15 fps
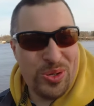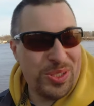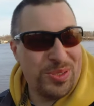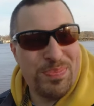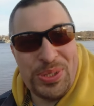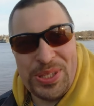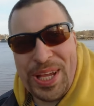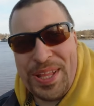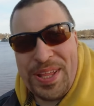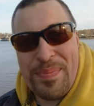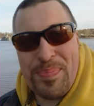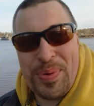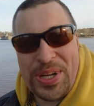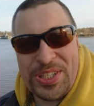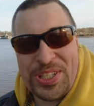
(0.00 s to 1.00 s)
но испытания
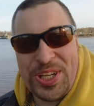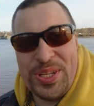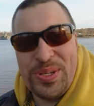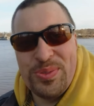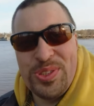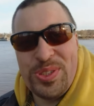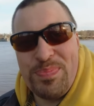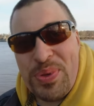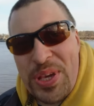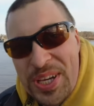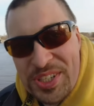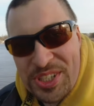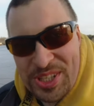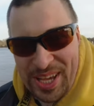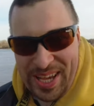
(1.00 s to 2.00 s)
прошли
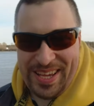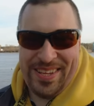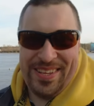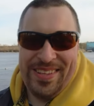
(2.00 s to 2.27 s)
успешно.